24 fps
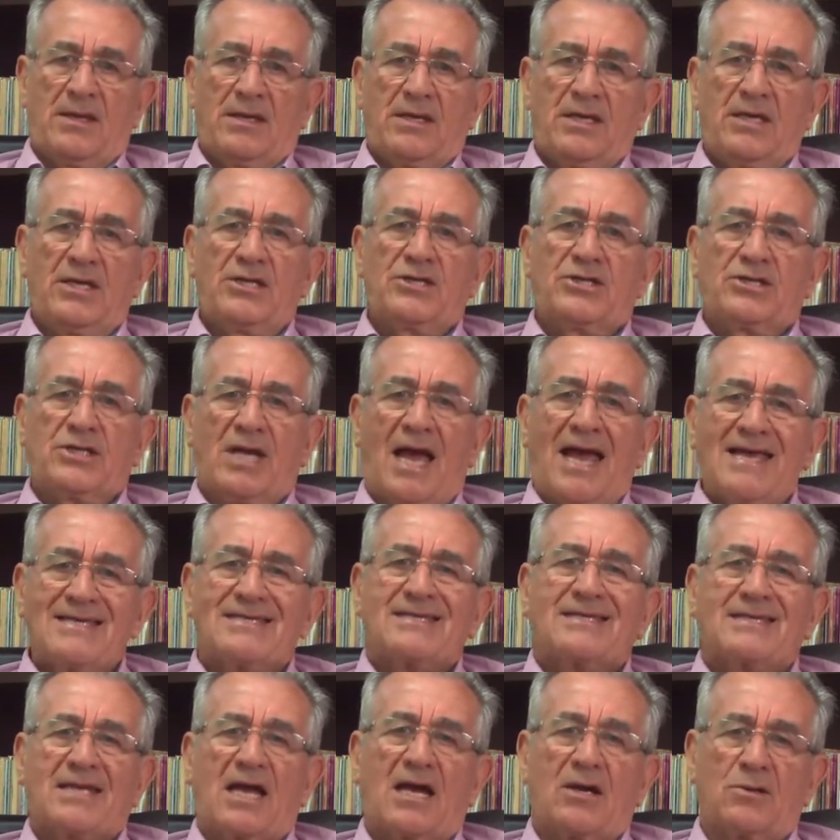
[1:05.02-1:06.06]
E já
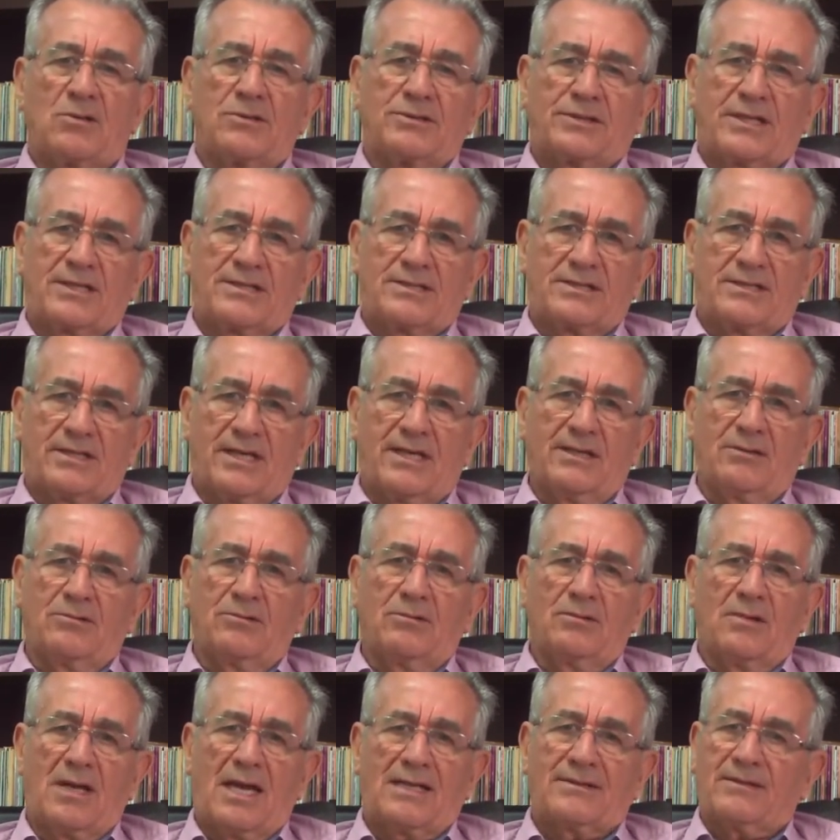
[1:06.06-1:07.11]
está
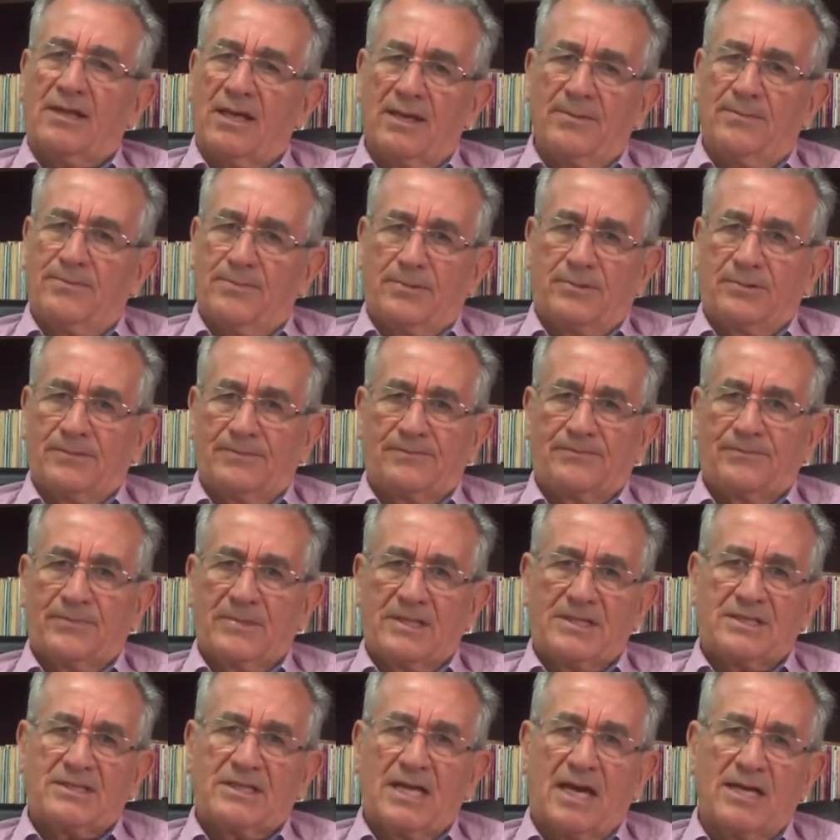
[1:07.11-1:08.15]
acontecendo há tempo,
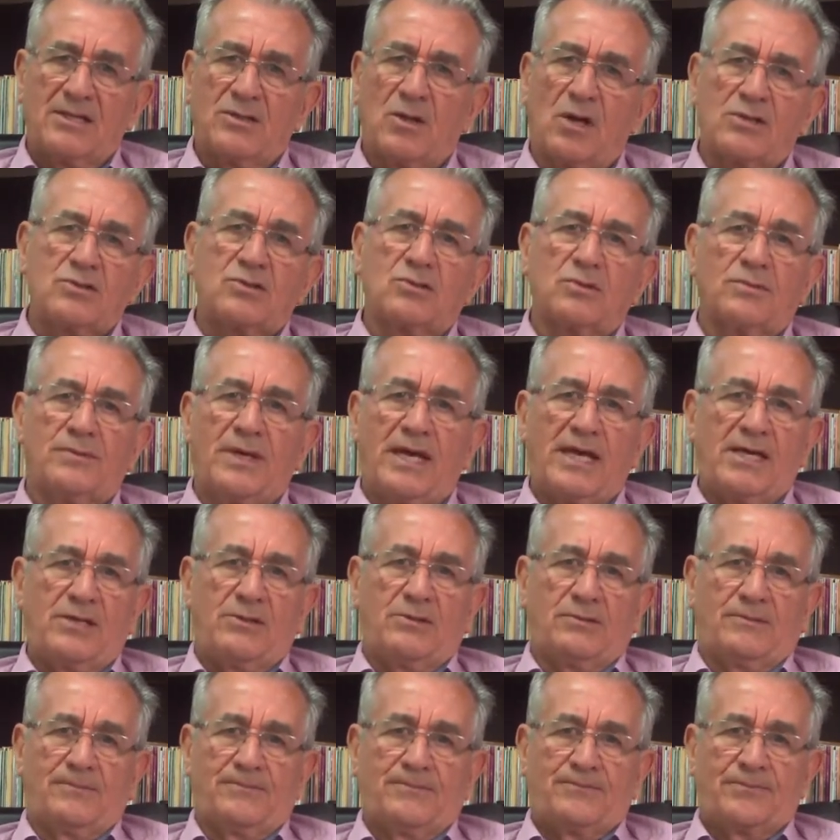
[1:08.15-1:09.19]
está em nosso
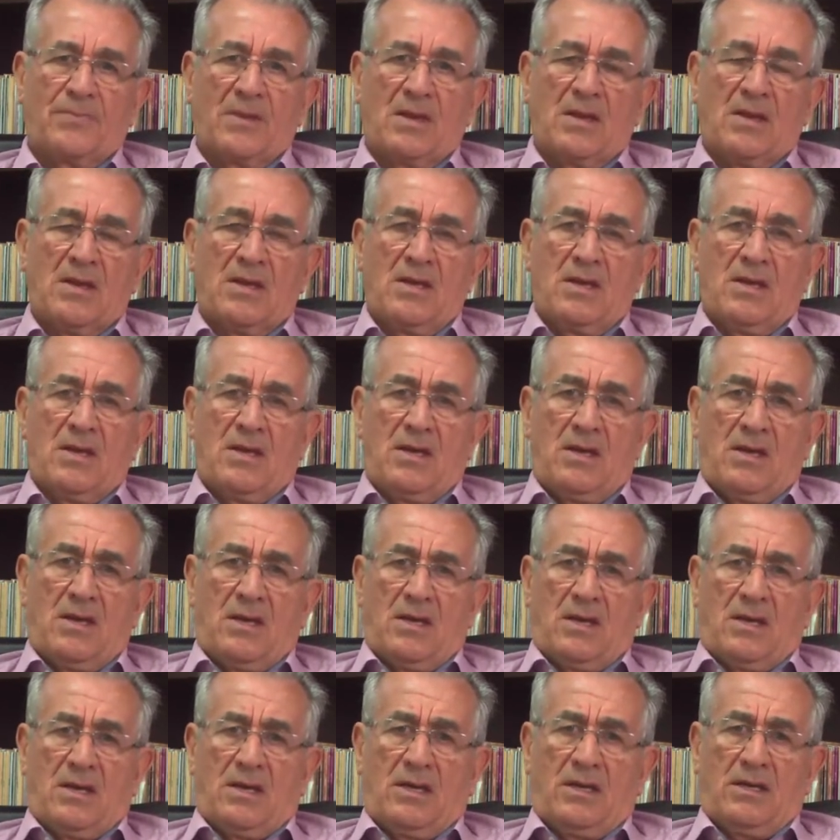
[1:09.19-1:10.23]
meio.
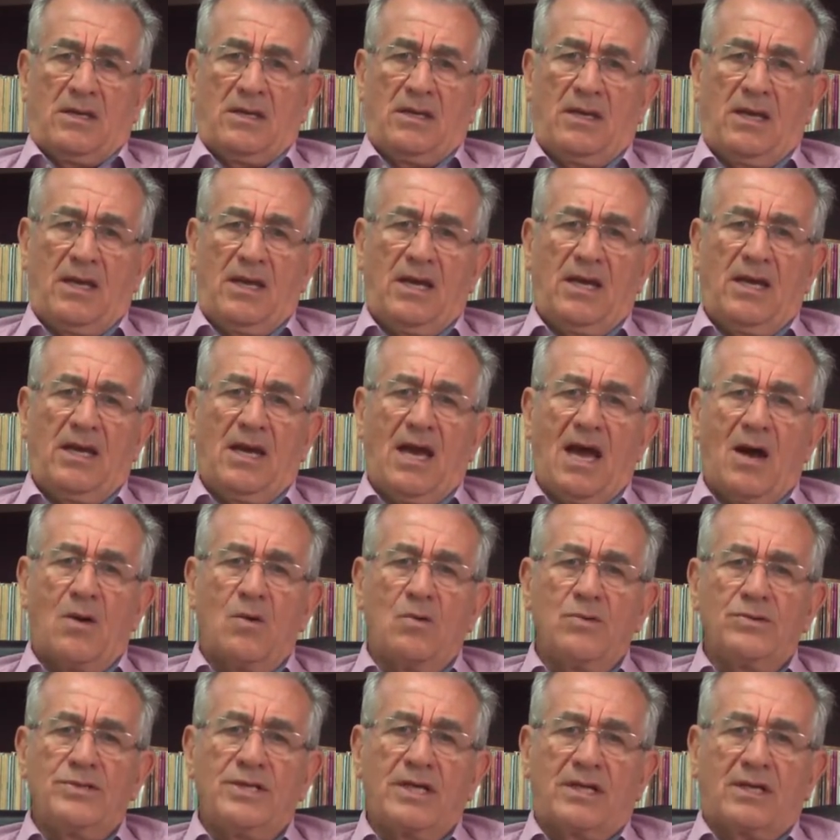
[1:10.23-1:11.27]
E a
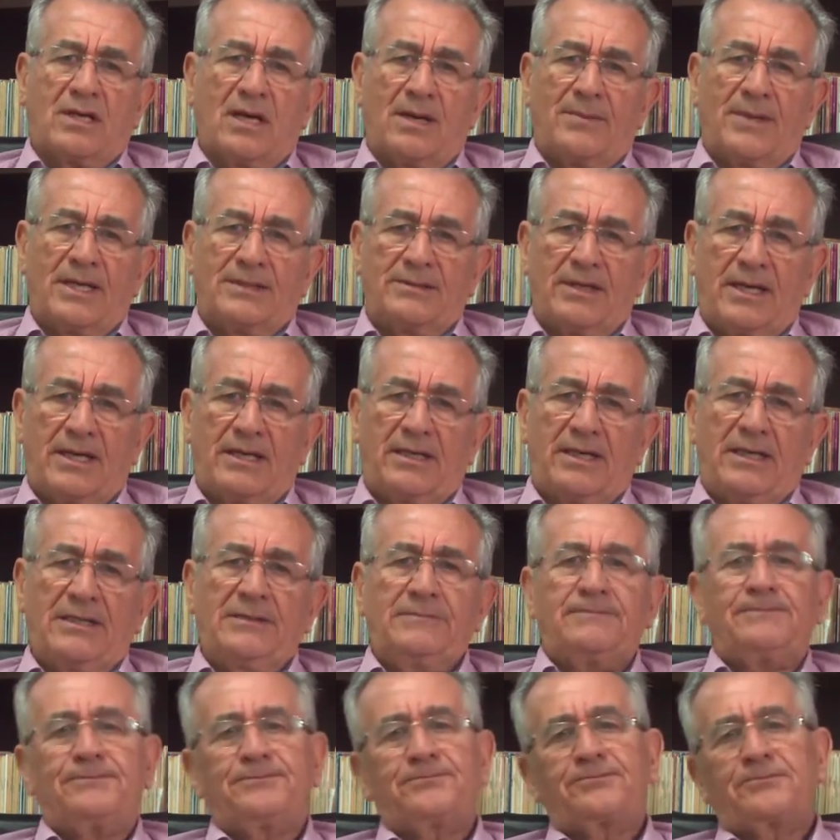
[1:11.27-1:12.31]
única
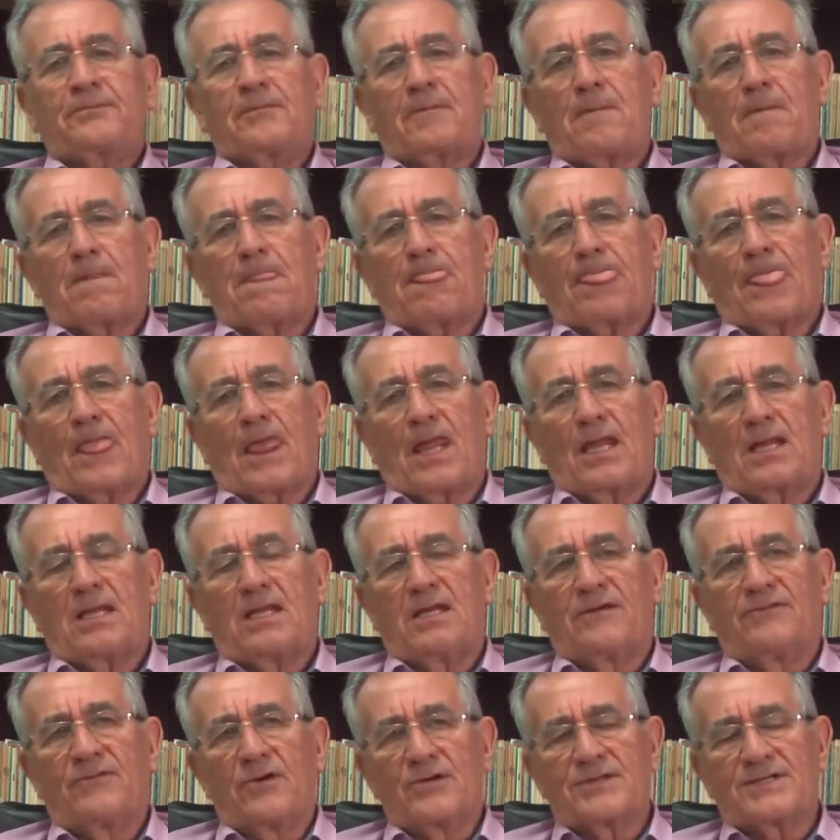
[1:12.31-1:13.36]
maneira
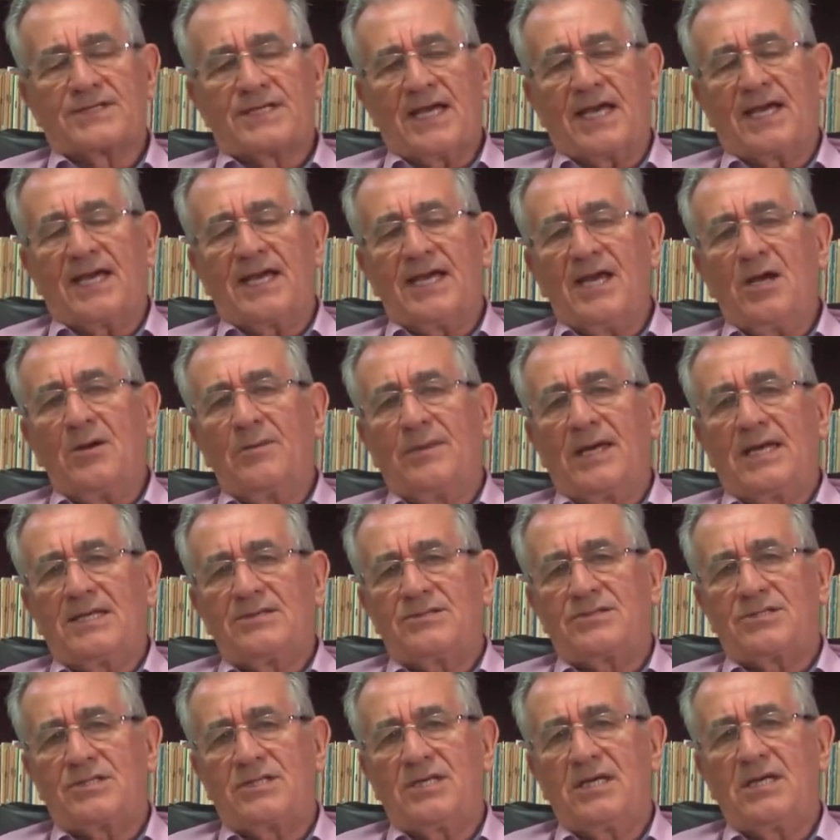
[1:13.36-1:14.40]
que você
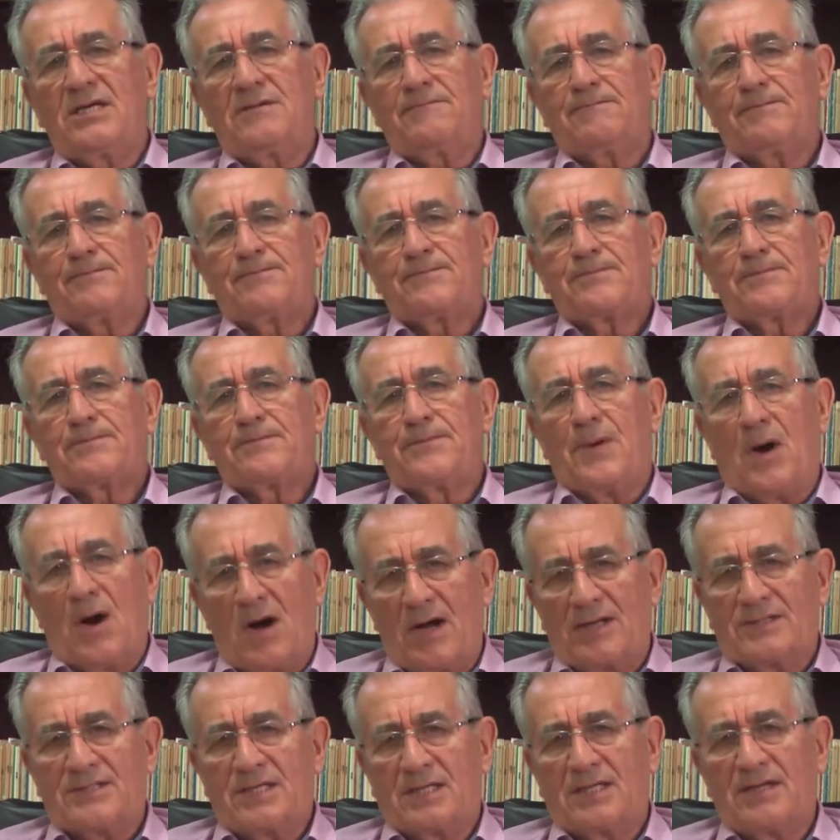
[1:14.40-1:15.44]
realmente
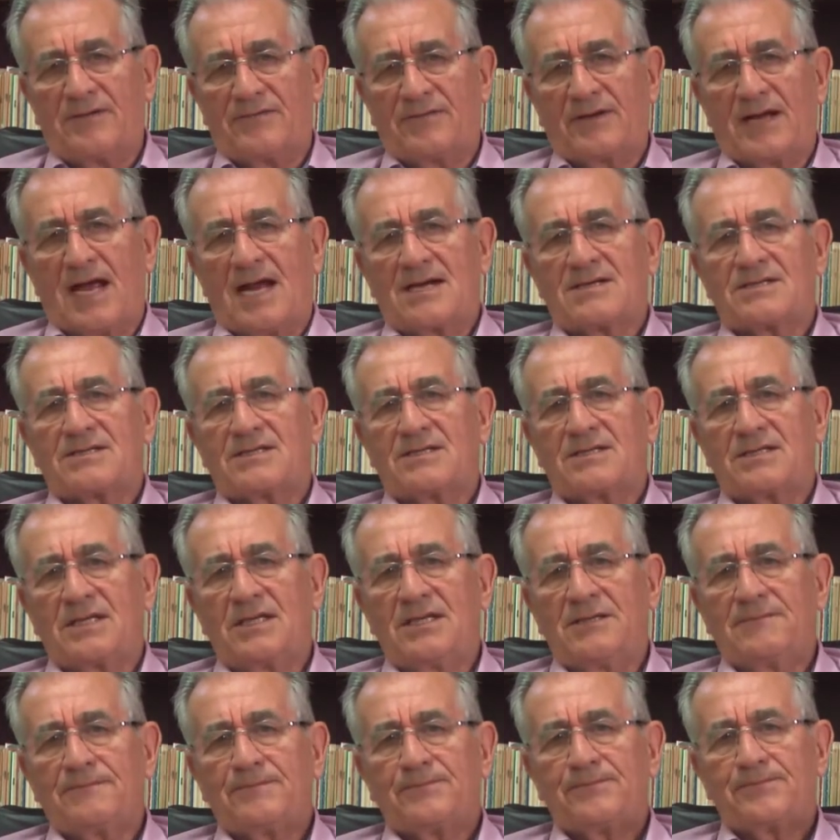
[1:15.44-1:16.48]
pode
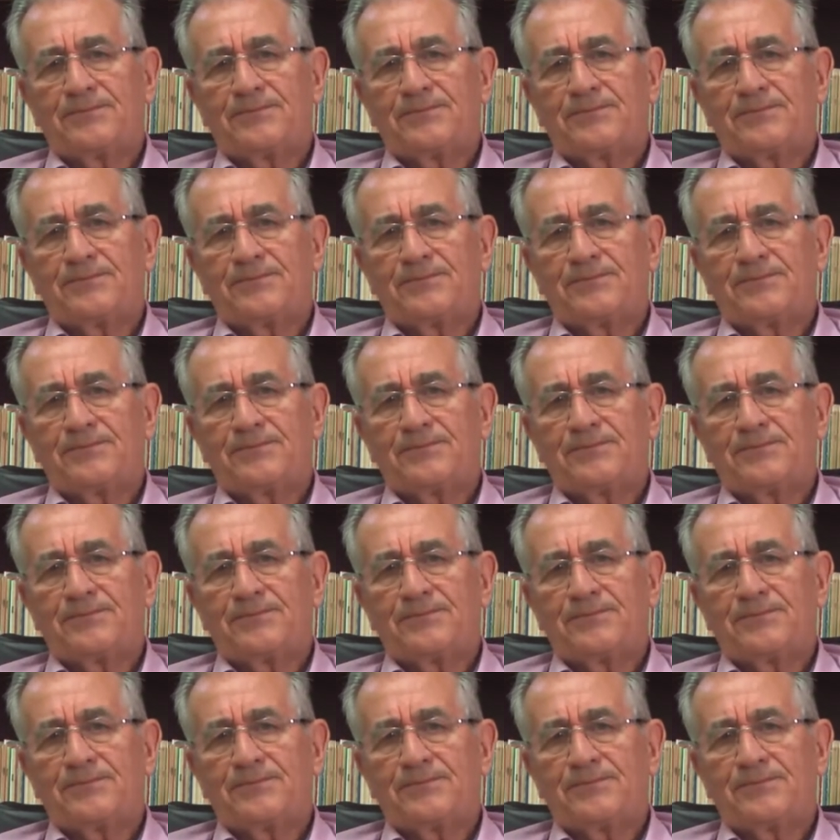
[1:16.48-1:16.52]
livrar-se